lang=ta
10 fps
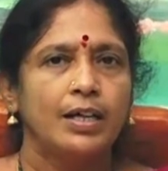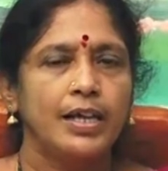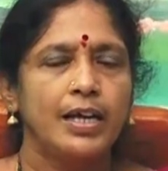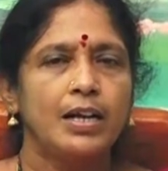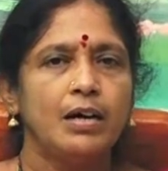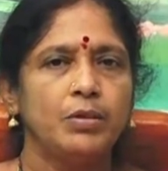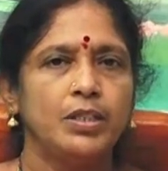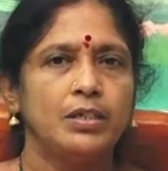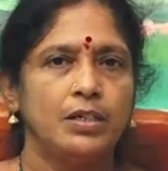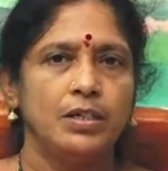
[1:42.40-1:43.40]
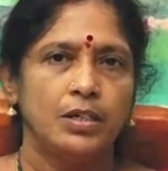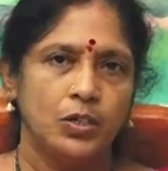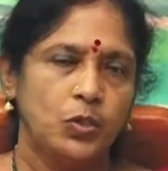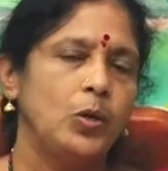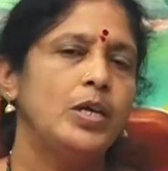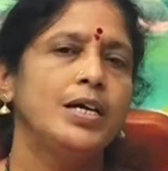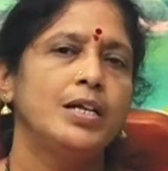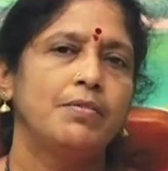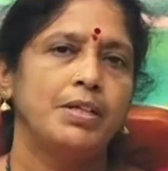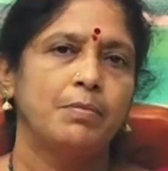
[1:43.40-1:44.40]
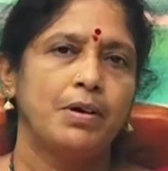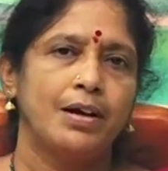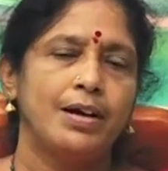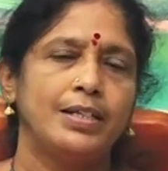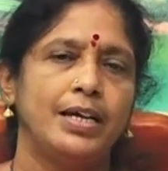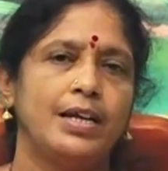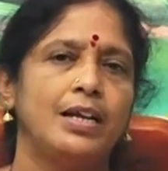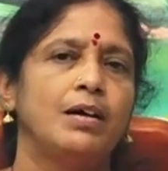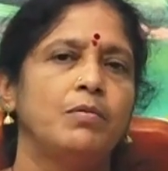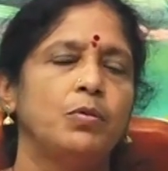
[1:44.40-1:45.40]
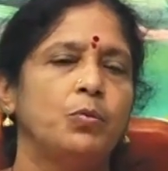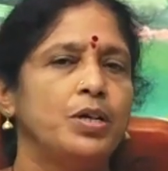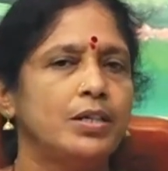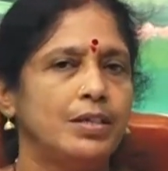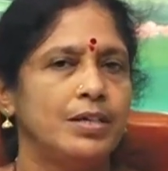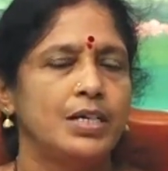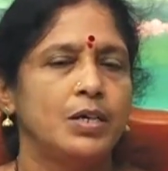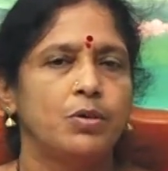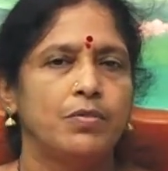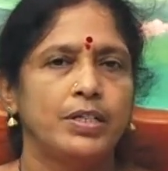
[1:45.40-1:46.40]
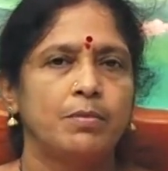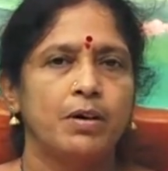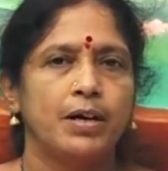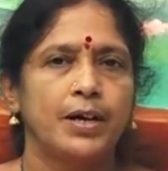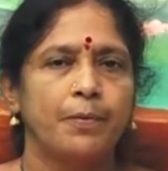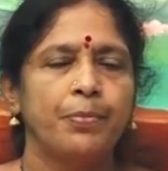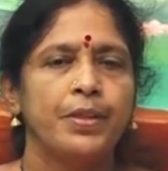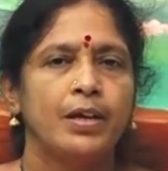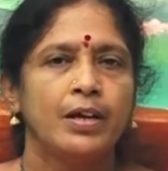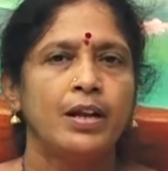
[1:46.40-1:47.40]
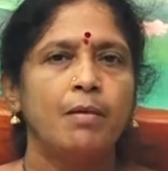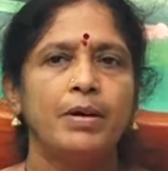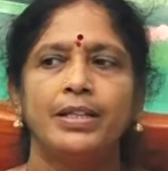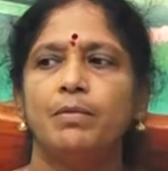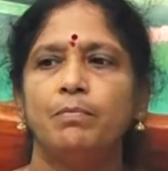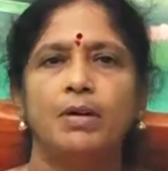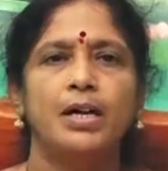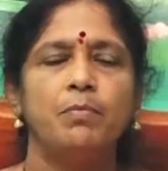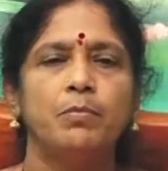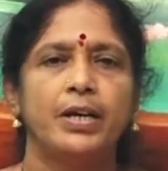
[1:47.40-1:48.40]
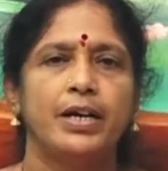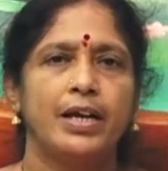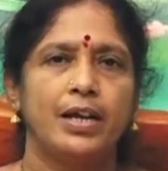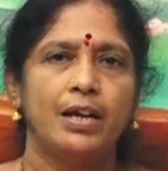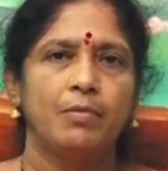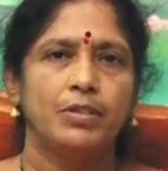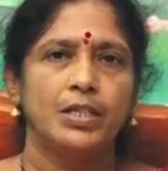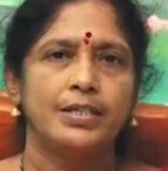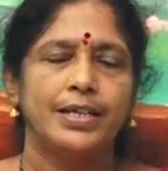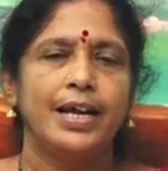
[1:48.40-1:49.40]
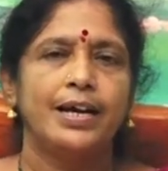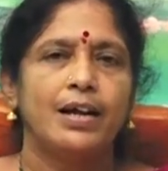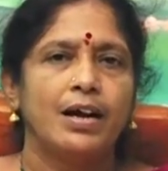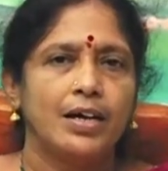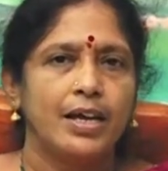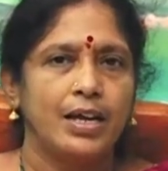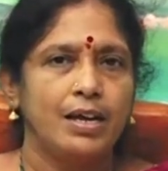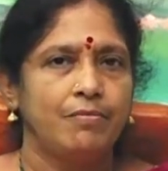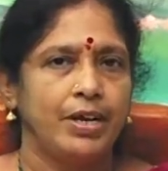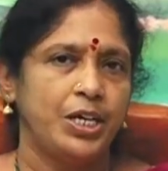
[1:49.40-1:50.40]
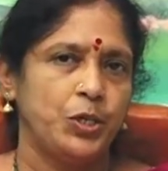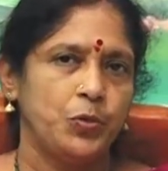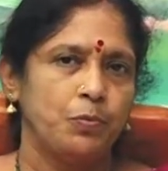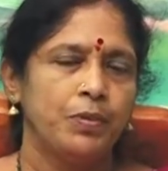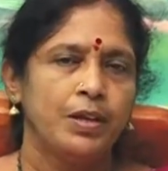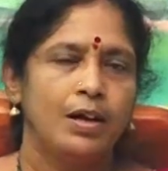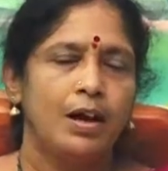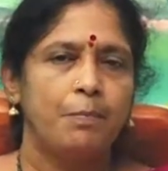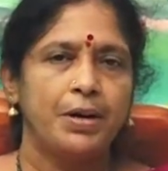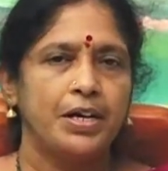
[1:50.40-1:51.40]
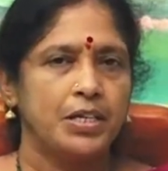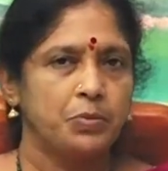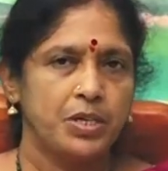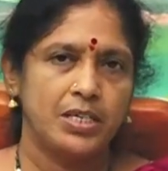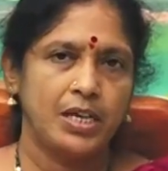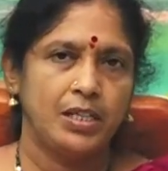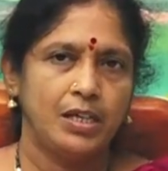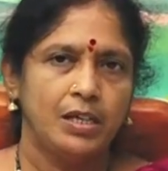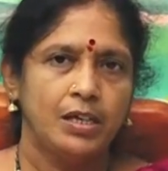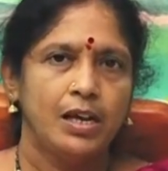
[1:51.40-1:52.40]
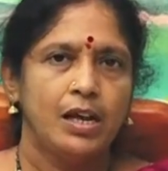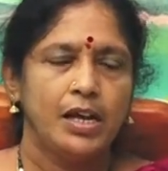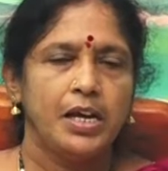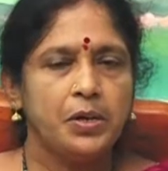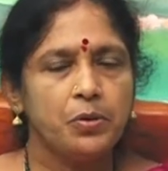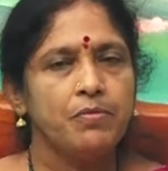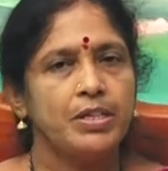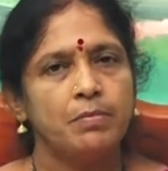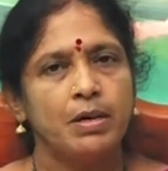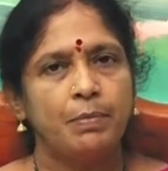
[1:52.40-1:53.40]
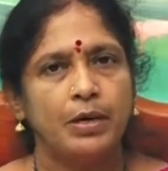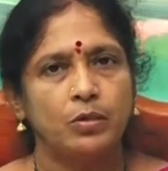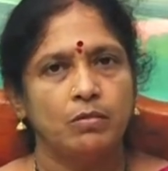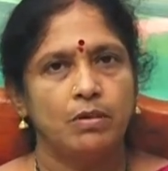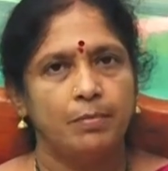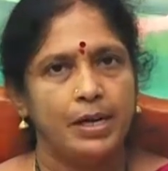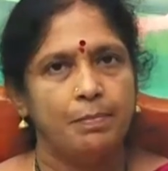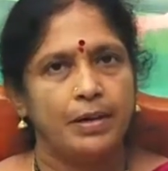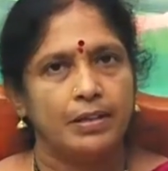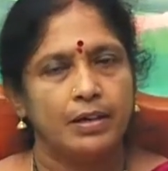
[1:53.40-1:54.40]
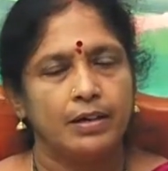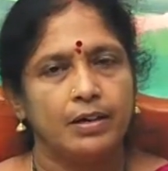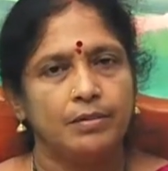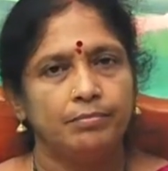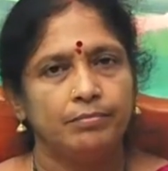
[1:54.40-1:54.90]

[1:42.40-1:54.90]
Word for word: அதையெல்லாம் வந்து சொல்லுகின்ற விதமாக அதையெல்லாம் உணர்த்துகின்ற ஒரு விதமாக நாம் இந்த மண் பொம்மைகளை எல்லாம் வந்து சிலைகளாக இங்கே வைக்கின்றோம் அப்படின்றது ஒரு செய்தி இன்னொரு விதமாக பார்த்தோம் அப்படின்னு பார்த்தாக்கா